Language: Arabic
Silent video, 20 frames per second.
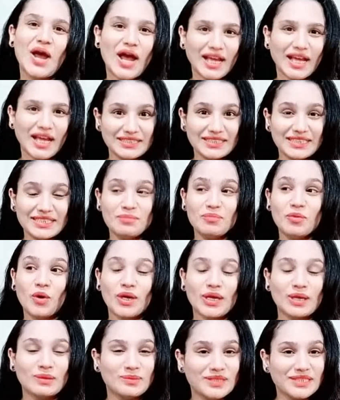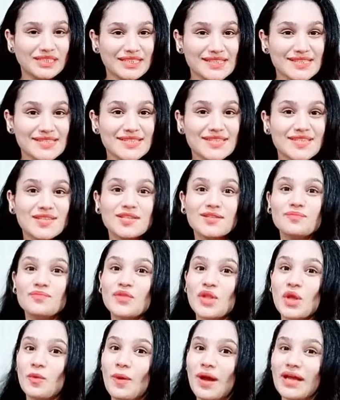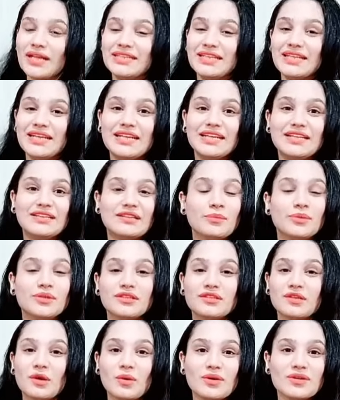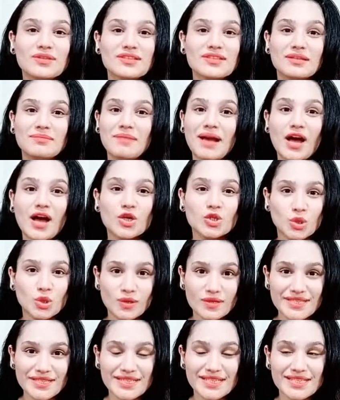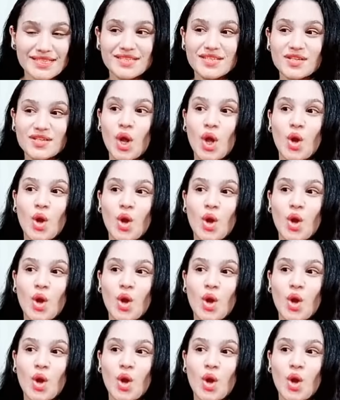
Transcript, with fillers: عندنا معجبين كتير وعندنا ان انت بتتواصل مع اشخاص كتير